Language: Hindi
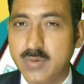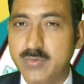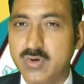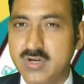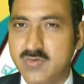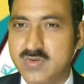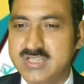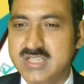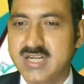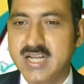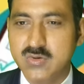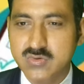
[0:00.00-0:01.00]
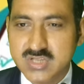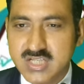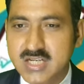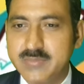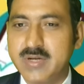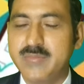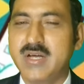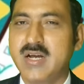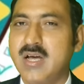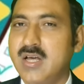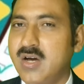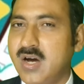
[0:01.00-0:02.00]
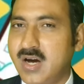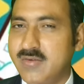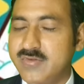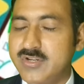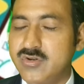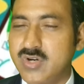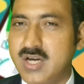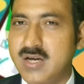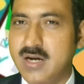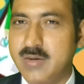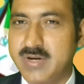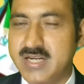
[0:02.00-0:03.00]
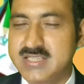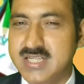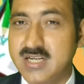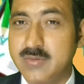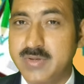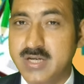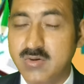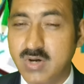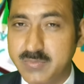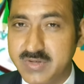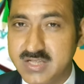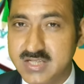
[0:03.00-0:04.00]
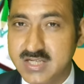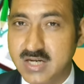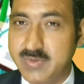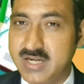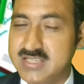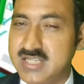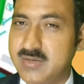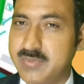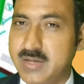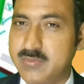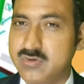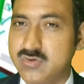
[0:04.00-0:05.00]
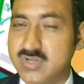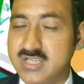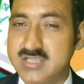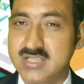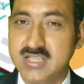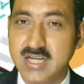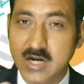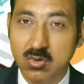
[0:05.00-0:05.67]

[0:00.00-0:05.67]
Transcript: को आपको कन्वेंस करना है उसके लिए भी हमारा uh, वीडियो है हमारे चैनल पे अगर आपने देखा हमारे चैनल पे आप उसको देख सकते हैं